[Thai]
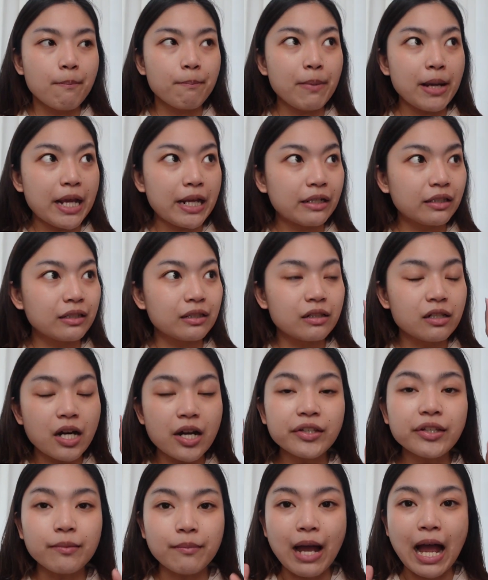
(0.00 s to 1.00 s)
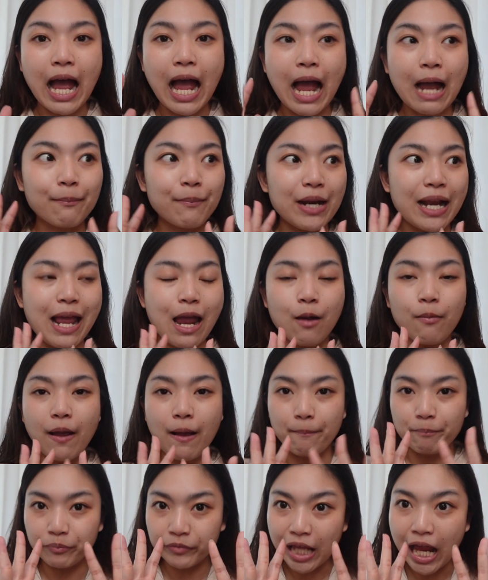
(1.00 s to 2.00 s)
เป็นเครื่องสำอางไปแล้วแบ
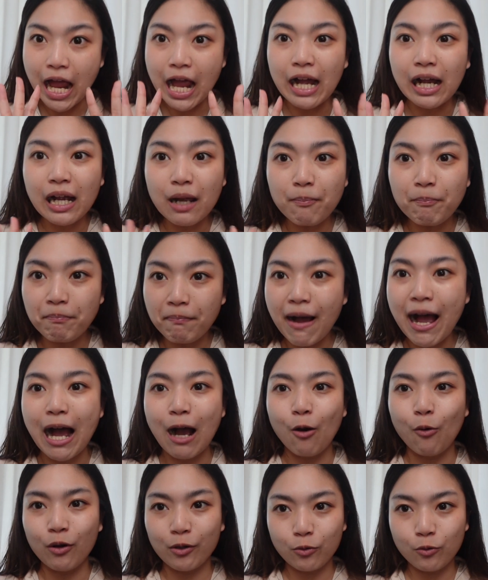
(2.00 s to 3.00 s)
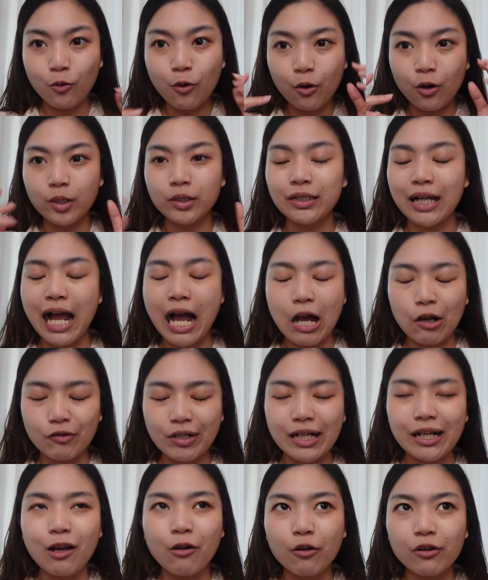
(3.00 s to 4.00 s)
บทั้งกระเป๋าอะทุกคนคราว
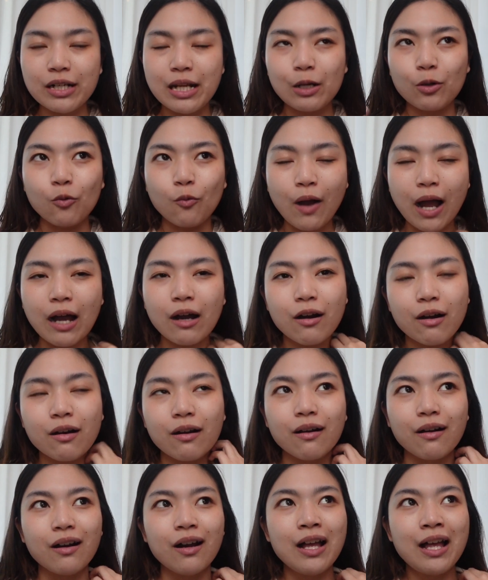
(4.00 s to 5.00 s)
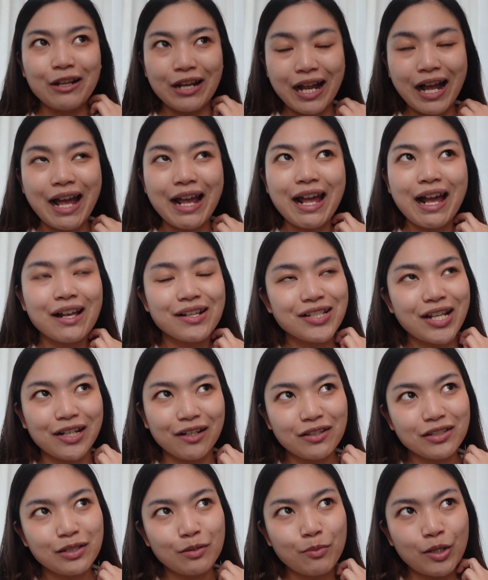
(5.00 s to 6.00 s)
นี้เราก็เรียนรู้ว่าเออยังไงอะฉัน
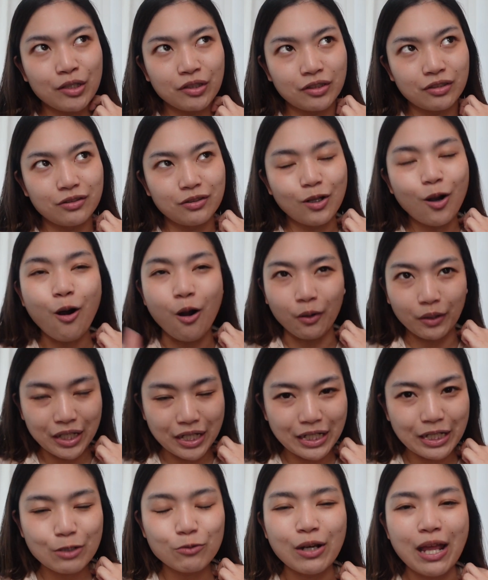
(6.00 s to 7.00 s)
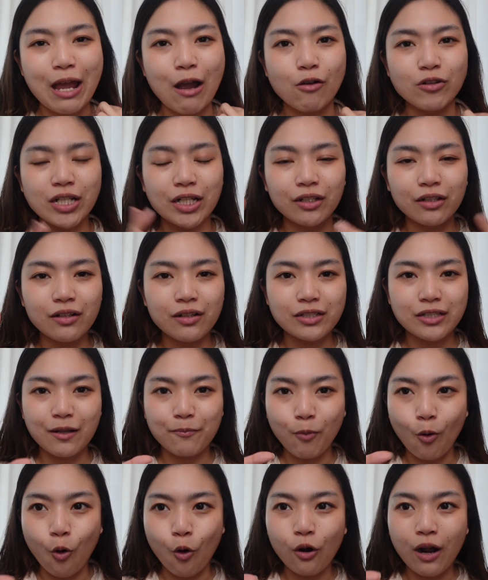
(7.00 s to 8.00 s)
ก็จะมาซื้อของที่นี่อยู่แล้ว ฉันก็เลยจะ
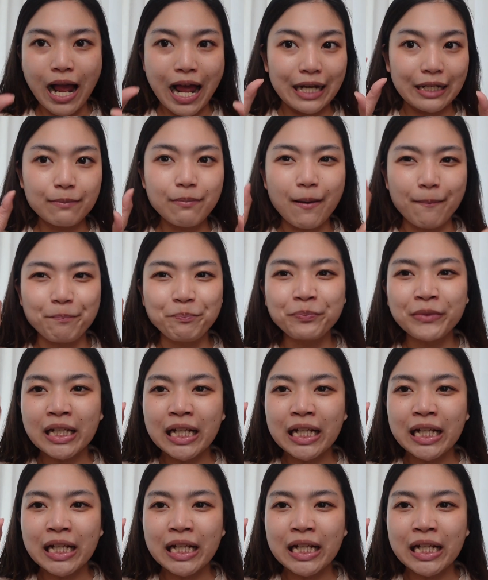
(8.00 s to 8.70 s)
พกอันที่แบบ